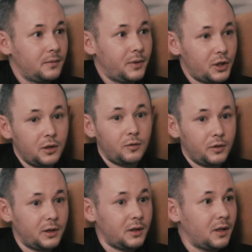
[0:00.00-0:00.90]
пожалуй,
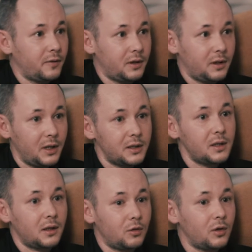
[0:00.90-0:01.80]
вот это главная
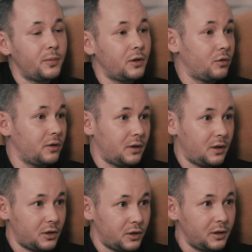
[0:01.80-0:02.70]
тенденция, которая приходит на
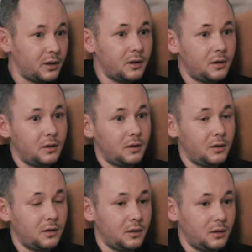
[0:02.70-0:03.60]
наш рынок,
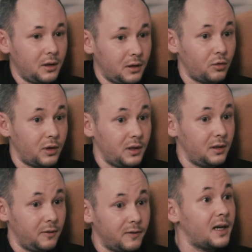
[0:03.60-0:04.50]
э, которая
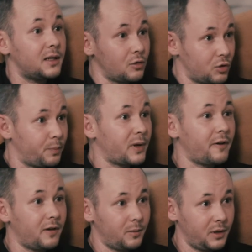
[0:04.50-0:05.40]
является уже
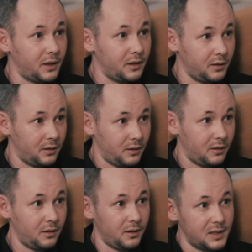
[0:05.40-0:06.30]
правилом игры
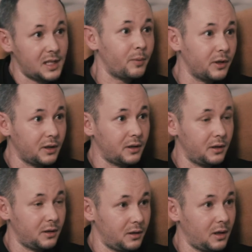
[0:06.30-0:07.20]
э, на западных рынках,